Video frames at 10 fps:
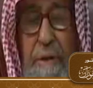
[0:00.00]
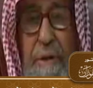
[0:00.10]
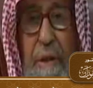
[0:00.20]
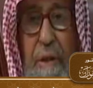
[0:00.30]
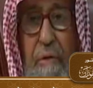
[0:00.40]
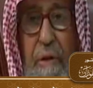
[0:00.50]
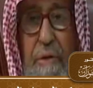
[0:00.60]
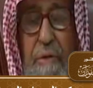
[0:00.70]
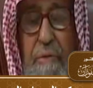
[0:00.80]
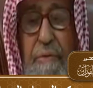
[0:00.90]
له
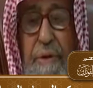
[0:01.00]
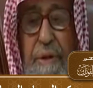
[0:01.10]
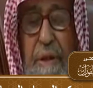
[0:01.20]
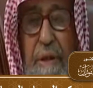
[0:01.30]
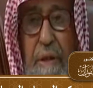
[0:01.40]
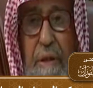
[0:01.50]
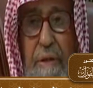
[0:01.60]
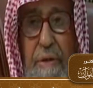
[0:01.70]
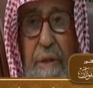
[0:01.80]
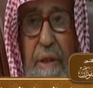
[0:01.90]
أصل في الشريعة
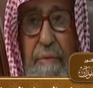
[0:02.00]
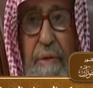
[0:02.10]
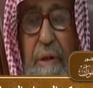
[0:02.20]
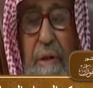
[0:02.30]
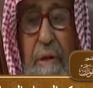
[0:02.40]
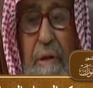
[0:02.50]
الإسلامية